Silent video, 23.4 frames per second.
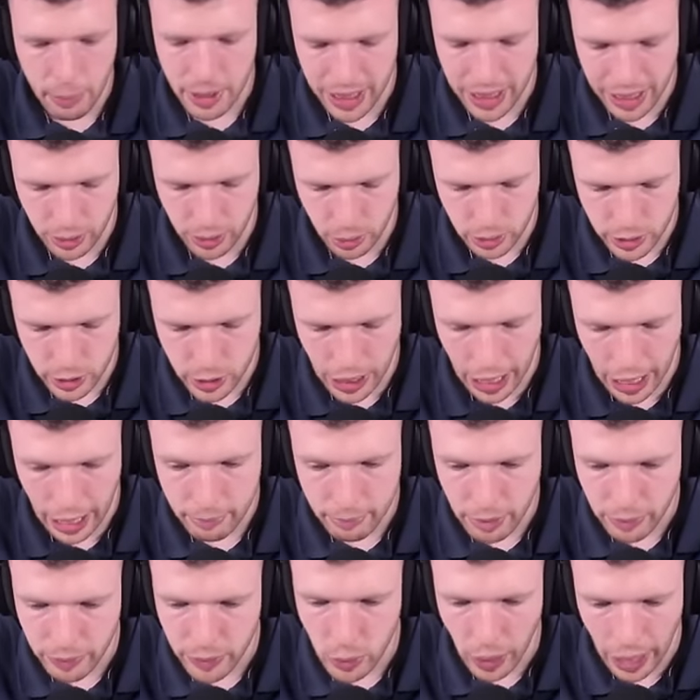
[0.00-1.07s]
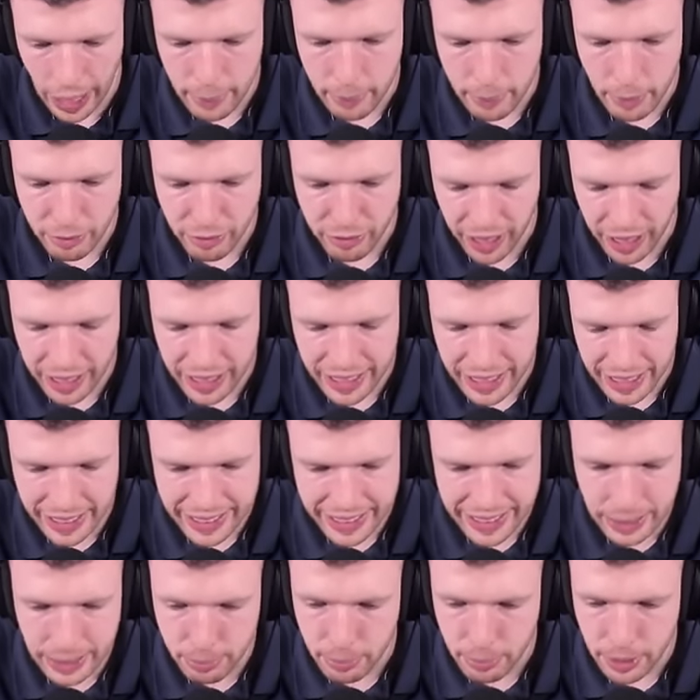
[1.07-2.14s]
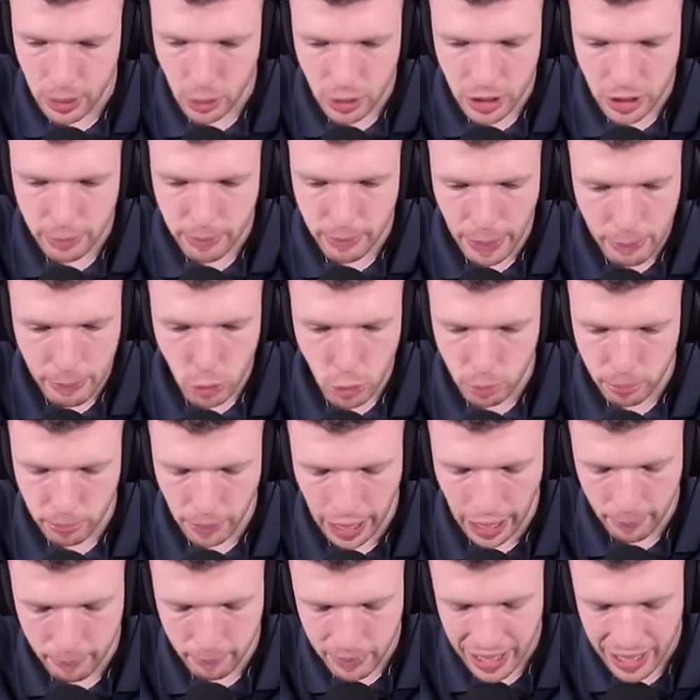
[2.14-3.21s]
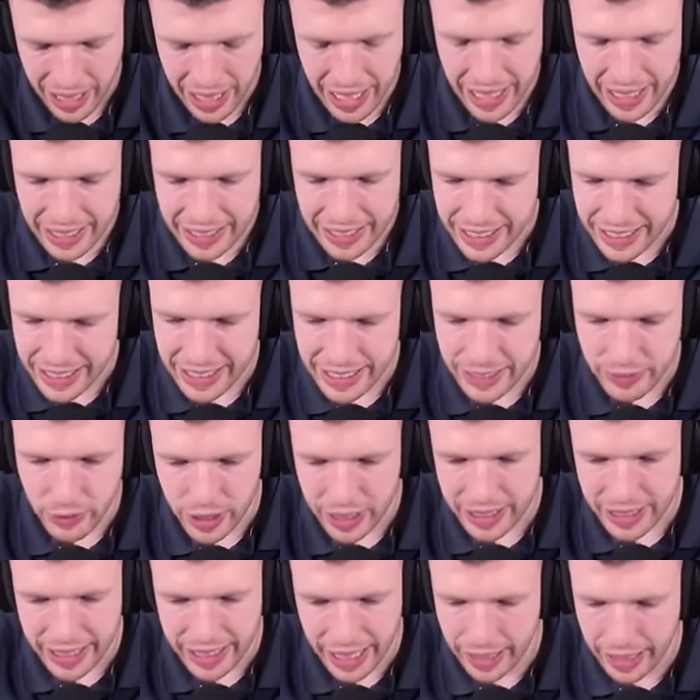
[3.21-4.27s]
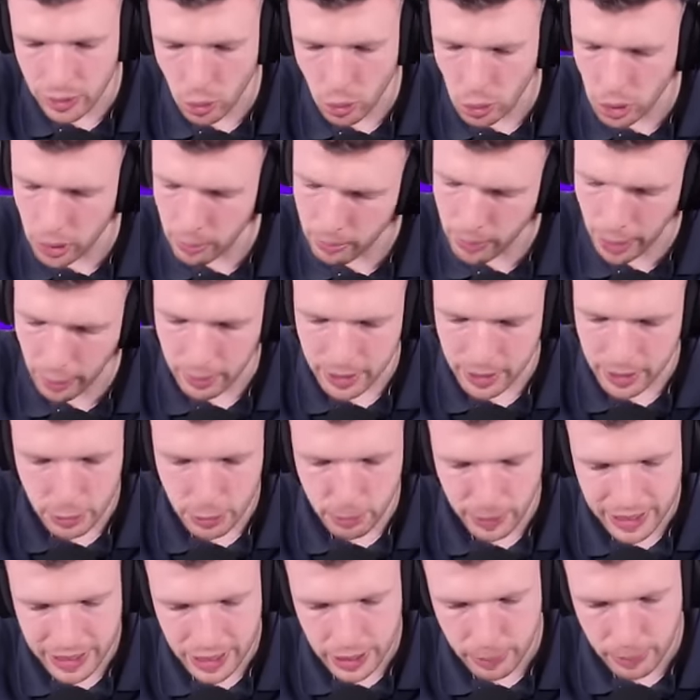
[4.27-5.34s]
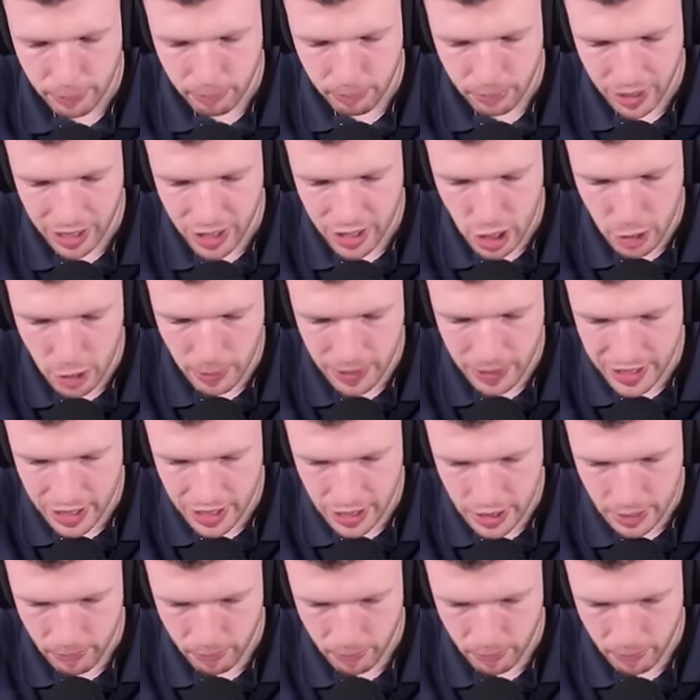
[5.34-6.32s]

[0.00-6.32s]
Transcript: gegen uns zu haben, weil wir nur einmal Pfeile gegen 7 Millionen Spam-Truppen haben, die ist wirklich gegen null. Aber es ist passiert. Es ist passiert.